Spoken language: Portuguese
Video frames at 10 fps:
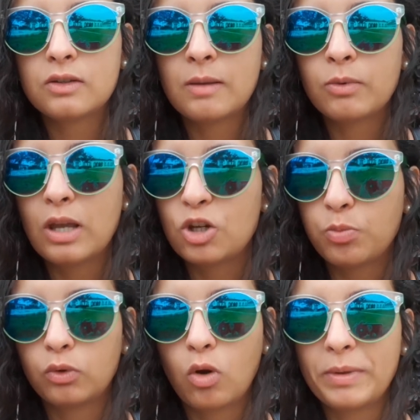Eu sempre
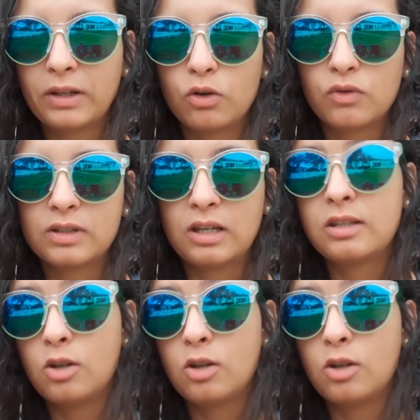respondo comentários de vocês.